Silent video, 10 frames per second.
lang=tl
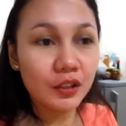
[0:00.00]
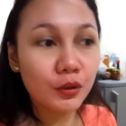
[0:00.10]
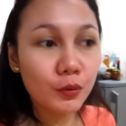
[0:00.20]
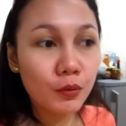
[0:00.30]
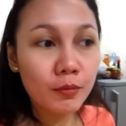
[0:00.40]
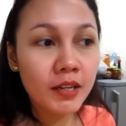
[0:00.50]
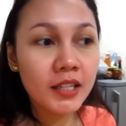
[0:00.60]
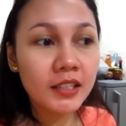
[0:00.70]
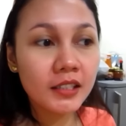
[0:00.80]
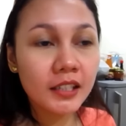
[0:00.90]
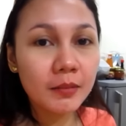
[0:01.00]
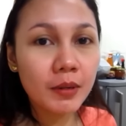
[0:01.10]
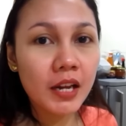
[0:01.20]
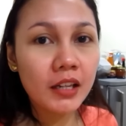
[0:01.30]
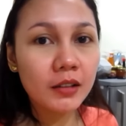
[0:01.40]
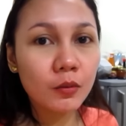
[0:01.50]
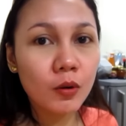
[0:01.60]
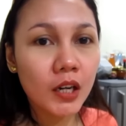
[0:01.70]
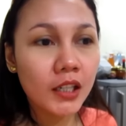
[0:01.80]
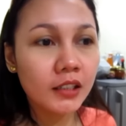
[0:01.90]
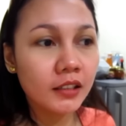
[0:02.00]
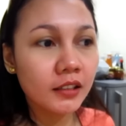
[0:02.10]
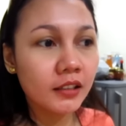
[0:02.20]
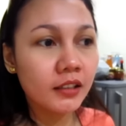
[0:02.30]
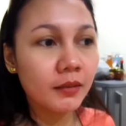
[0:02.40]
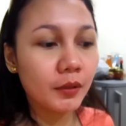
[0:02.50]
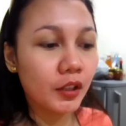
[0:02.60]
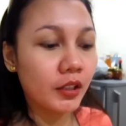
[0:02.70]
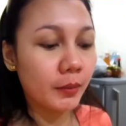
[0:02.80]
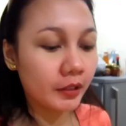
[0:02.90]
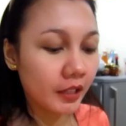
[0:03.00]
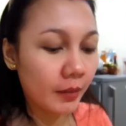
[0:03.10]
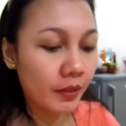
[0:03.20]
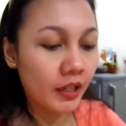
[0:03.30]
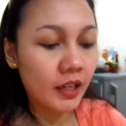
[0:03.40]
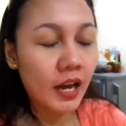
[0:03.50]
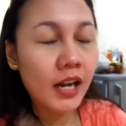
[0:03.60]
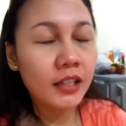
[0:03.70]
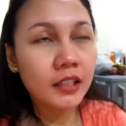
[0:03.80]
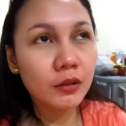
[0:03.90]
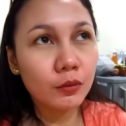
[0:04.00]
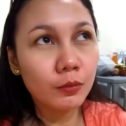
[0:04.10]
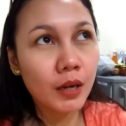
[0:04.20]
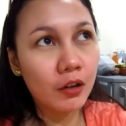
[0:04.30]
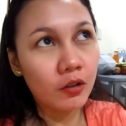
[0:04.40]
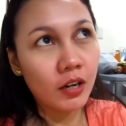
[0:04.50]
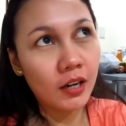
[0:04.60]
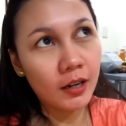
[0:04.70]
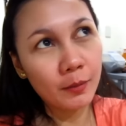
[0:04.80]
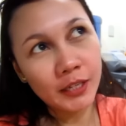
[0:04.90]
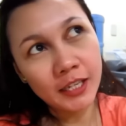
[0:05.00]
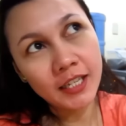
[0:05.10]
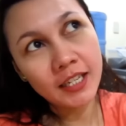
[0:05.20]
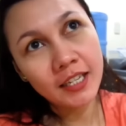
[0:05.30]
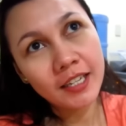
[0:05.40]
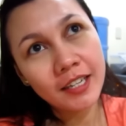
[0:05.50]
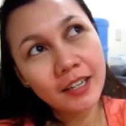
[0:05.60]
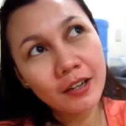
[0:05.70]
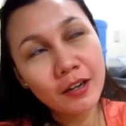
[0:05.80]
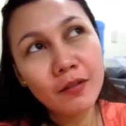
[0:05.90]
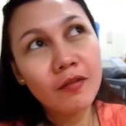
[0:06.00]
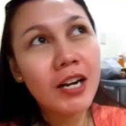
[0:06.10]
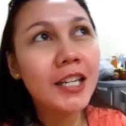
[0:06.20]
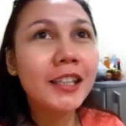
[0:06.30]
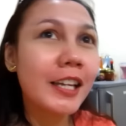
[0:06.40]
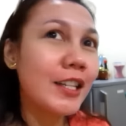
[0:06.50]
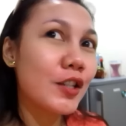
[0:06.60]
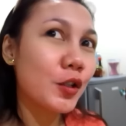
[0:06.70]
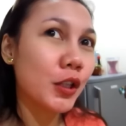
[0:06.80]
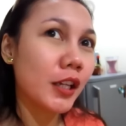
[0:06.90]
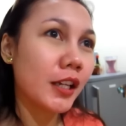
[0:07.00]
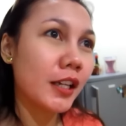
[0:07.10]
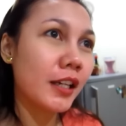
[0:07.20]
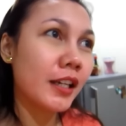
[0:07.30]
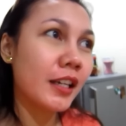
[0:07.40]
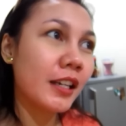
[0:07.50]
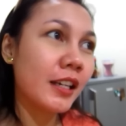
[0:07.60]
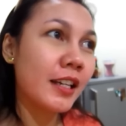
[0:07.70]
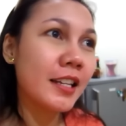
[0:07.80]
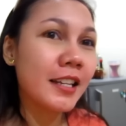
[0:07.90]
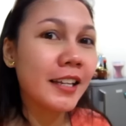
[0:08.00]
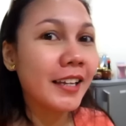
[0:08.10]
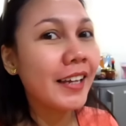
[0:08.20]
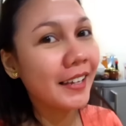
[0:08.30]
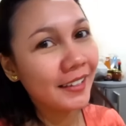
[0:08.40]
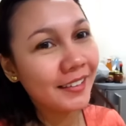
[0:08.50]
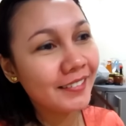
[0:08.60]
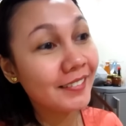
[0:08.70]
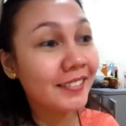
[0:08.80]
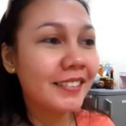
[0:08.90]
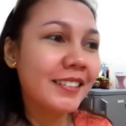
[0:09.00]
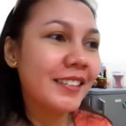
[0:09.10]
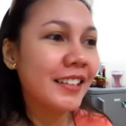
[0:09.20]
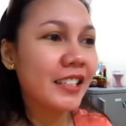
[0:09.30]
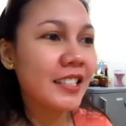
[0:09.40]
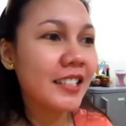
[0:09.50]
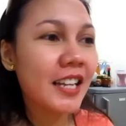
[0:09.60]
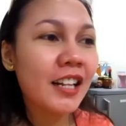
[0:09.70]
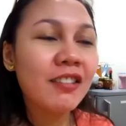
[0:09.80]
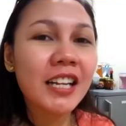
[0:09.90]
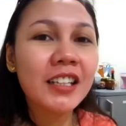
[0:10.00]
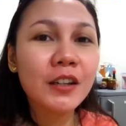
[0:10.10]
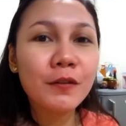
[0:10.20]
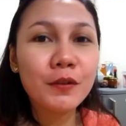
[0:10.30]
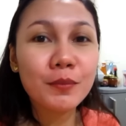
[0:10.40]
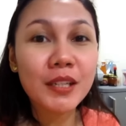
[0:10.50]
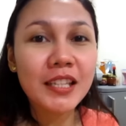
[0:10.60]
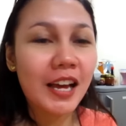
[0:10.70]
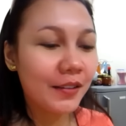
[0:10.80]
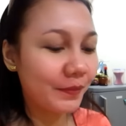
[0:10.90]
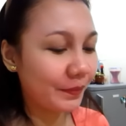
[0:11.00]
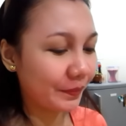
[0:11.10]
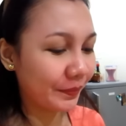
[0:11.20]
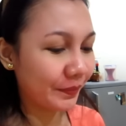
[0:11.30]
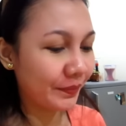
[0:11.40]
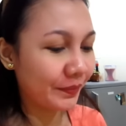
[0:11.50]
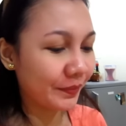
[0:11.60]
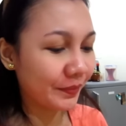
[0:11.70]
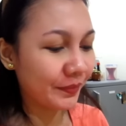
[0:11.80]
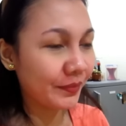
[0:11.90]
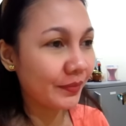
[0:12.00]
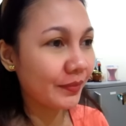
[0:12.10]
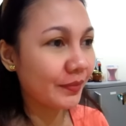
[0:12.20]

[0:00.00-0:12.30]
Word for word: Yung woman in black 1, yun, parang namin ni Ali nung bago lang kami. Valentine's yun eh. may kita daw dyan nakasigit. Oh, si Daniel Radcliffe yung bida. Ayun know, oh, po, sa...